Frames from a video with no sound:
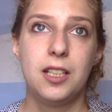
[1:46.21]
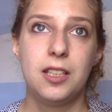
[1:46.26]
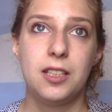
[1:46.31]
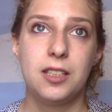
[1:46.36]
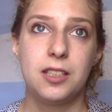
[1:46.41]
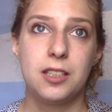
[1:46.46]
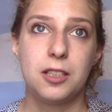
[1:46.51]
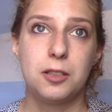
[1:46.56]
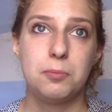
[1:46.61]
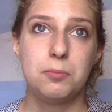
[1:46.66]

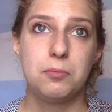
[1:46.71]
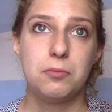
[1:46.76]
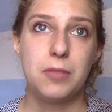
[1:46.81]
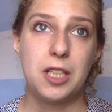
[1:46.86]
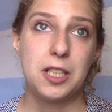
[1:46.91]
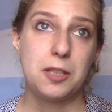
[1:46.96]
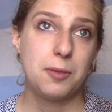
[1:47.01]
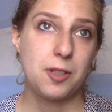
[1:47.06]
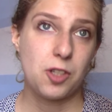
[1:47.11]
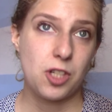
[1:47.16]
ähm,
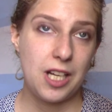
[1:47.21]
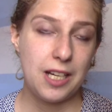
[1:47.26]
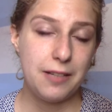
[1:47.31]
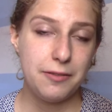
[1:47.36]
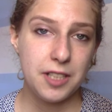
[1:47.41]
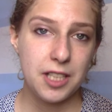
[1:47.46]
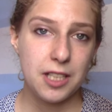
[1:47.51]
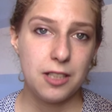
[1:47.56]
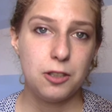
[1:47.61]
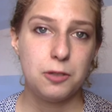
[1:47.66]
manchmal schlafe
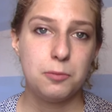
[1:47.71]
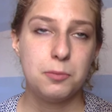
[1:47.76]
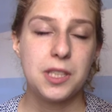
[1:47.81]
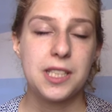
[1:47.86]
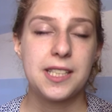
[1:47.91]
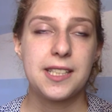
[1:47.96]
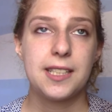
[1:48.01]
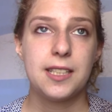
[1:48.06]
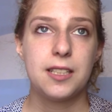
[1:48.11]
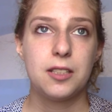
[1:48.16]
ich auch ein
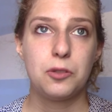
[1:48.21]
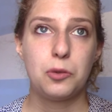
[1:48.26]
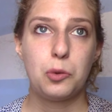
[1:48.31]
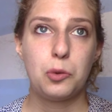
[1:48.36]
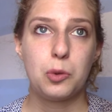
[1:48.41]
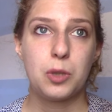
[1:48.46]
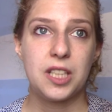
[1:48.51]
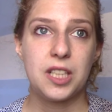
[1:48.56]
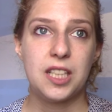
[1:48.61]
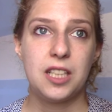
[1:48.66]
bisschen
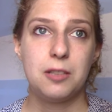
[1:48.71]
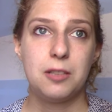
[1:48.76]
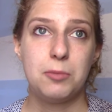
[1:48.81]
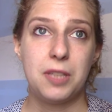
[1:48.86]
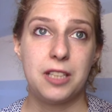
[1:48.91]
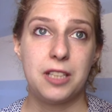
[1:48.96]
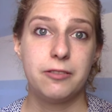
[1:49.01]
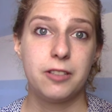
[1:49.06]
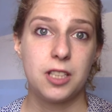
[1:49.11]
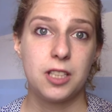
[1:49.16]
oder
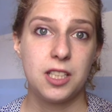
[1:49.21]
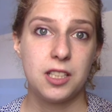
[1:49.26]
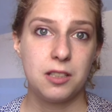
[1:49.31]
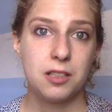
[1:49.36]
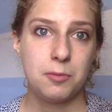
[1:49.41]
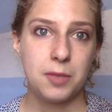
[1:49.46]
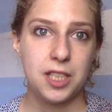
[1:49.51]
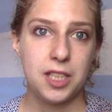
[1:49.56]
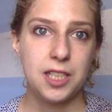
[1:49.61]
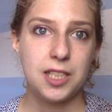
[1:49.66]
mache wirklich eine
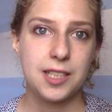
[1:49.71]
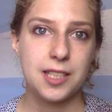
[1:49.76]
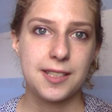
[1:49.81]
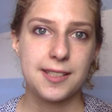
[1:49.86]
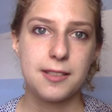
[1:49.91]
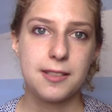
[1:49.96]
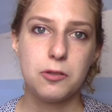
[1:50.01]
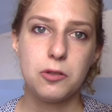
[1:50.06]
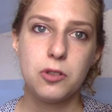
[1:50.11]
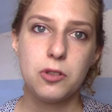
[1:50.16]

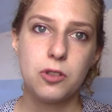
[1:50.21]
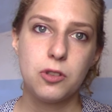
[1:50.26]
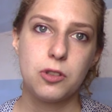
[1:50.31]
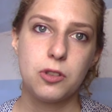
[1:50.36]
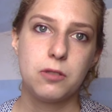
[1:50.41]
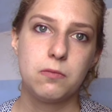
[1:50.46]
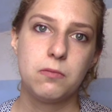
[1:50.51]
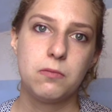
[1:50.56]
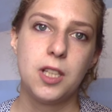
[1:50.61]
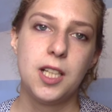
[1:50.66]
Meditation,
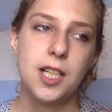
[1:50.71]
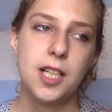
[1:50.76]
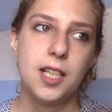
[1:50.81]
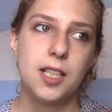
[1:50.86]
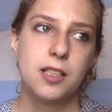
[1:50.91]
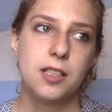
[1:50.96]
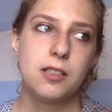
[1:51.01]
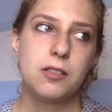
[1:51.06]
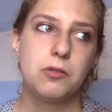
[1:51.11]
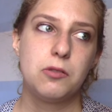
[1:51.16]
um
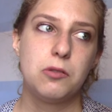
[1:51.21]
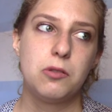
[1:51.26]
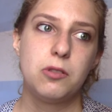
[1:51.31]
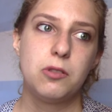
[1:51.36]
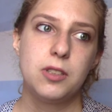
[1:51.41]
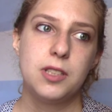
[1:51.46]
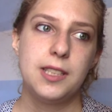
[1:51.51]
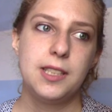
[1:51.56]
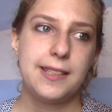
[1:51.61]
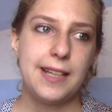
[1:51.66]
so
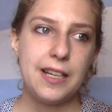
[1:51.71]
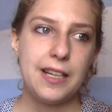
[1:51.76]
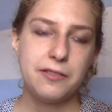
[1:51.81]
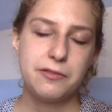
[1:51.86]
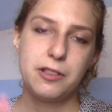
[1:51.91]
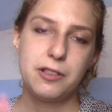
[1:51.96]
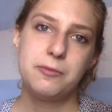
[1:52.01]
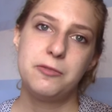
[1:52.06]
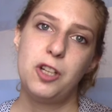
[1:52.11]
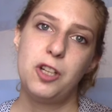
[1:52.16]
die Sachen
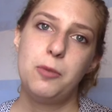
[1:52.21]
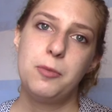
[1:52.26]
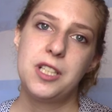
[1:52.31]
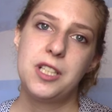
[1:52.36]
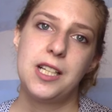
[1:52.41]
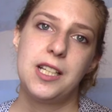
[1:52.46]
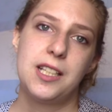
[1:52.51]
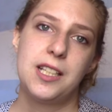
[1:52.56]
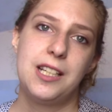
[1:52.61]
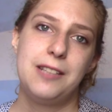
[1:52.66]
vom
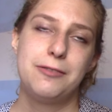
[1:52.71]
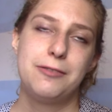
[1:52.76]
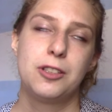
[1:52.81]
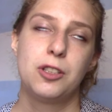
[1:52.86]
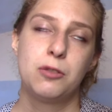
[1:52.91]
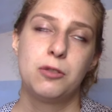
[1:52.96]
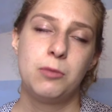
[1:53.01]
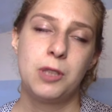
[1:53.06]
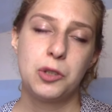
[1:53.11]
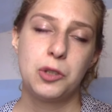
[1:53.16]
Vormittag einfach
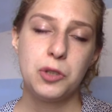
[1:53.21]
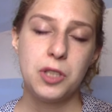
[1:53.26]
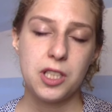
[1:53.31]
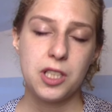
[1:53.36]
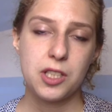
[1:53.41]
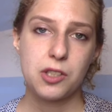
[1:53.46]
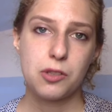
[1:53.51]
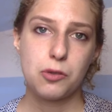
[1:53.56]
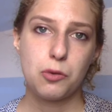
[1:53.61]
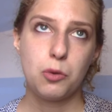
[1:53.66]
nochmal
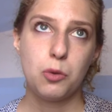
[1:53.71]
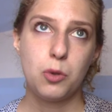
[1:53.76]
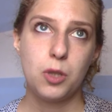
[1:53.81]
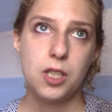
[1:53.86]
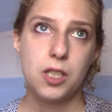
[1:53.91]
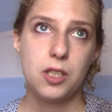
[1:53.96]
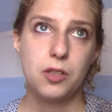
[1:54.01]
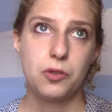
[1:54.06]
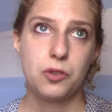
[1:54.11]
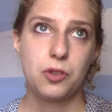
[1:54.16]

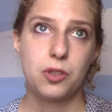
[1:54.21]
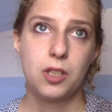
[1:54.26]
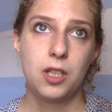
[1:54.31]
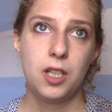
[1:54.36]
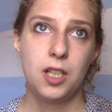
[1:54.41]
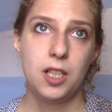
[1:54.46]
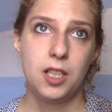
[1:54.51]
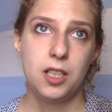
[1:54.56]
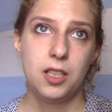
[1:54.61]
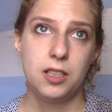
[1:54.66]
runterzuholen und
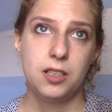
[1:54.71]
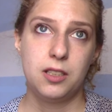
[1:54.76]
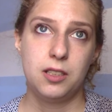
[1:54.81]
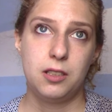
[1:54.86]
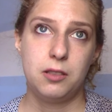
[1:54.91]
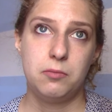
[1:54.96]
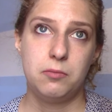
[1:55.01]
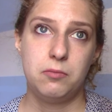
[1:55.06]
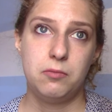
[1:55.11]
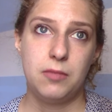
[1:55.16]

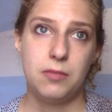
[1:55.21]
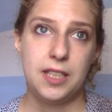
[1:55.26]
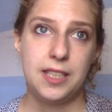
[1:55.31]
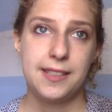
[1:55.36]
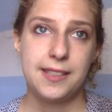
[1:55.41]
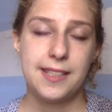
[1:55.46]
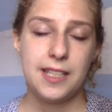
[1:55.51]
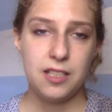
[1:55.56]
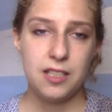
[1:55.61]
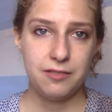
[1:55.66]
ähm, meine
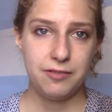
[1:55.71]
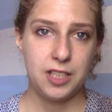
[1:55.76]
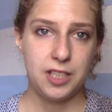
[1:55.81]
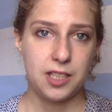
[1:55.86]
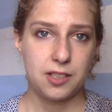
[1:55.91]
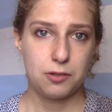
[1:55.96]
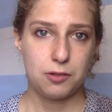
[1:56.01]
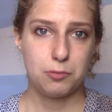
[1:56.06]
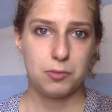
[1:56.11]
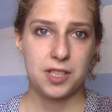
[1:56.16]
Seele
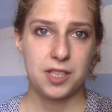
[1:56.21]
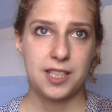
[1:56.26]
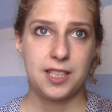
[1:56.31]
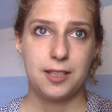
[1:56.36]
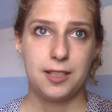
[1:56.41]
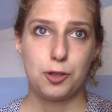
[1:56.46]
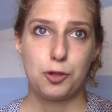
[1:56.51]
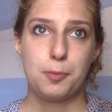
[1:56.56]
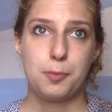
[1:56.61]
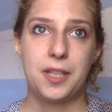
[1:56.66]
wieder so ein bisschen
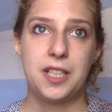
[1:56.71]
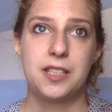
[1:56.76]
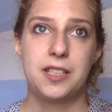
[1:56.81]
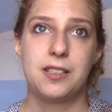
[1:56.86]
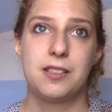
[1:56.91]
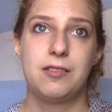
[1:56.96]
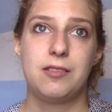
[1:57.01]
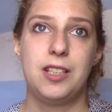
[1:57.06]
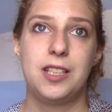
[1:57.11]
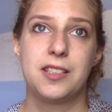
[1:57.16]
entspannen
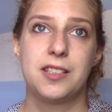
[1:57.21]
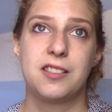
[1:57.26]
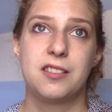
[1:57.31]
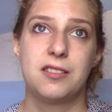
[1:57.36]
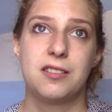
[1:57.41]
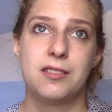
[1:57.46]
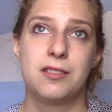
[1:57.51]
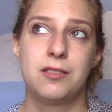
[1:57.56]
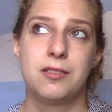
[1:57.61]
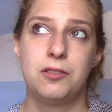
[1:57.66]
zu
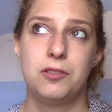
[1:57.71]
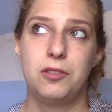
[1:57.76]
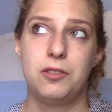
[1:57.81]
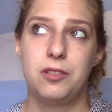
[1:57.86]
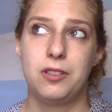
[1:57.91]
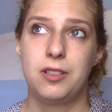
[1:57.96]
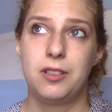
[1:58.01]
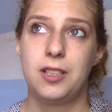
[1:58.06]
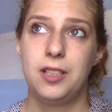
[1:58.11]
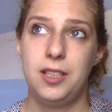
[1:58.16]
lassen.
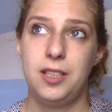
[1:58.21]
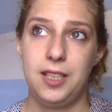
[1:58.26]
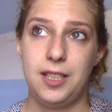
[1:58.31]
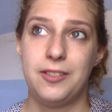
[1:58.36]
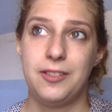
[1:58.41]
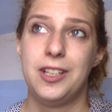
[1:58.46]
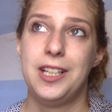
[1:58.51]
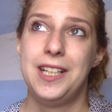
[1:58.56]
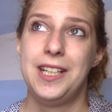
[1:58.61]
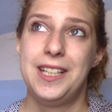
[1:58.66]
Und ja,
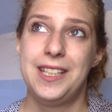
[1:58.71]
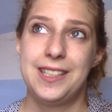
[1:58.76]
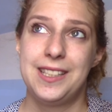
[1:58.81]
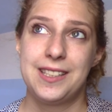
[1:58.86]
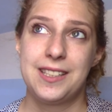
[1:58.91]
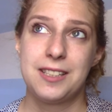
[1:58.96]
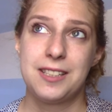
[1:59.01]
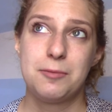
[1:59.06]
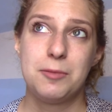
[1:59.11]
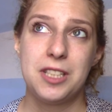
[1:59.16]

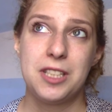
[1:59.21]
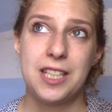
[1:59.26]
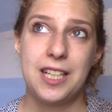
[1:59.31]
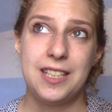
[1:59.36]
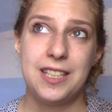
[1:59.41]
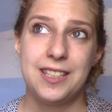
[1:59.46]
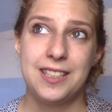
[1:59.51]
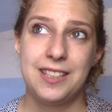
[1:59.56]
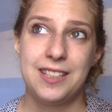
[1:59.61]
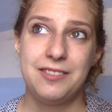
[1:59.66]
das ist mit
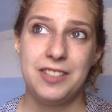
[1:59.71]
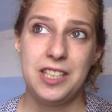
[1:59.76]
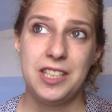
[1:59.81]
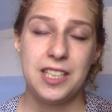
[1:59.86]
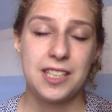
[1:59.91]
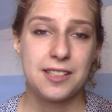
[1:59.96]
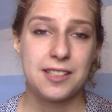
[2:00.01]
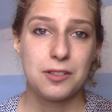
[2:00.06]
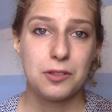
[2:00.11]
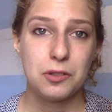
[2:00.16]
einer der
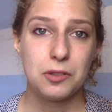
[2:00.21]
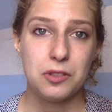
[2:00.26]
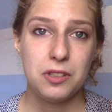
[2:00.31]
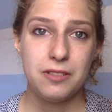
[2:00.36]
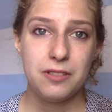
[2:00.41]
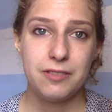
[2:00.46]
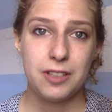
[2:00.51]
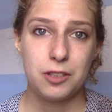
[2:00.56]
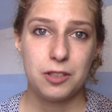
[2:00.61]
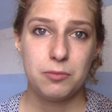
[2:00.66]
wichtigsten
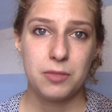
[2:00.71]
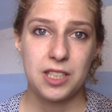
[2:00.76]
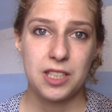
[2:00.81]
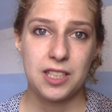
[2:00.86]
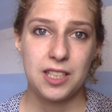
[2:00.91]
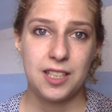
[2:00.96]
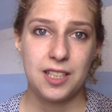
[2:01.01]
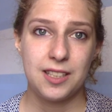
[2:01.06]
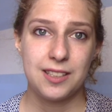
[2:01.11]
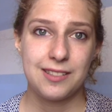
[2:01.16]
Gründe, warum ich
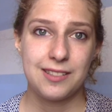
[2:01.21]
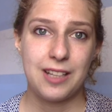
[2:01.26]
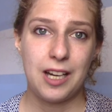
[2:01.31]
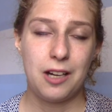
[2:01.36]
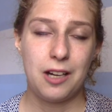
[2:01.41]
da zu